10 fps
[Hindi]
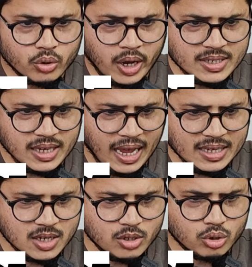तो गाइस
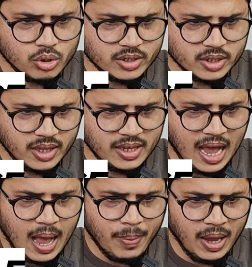एज अ दोस्तों देख सकते हैं
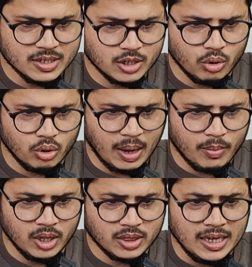यहां पे एज अ लोन क्या
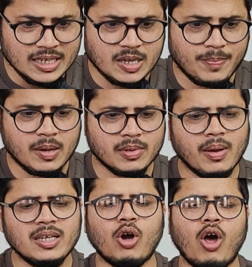बोला तीन से पांच
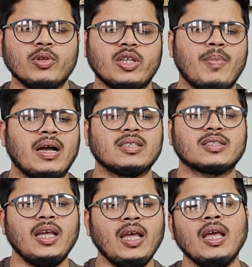मतलब गाइस ऑलमोस्ट आप मान
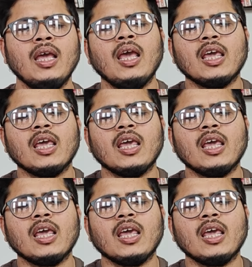सकते हैं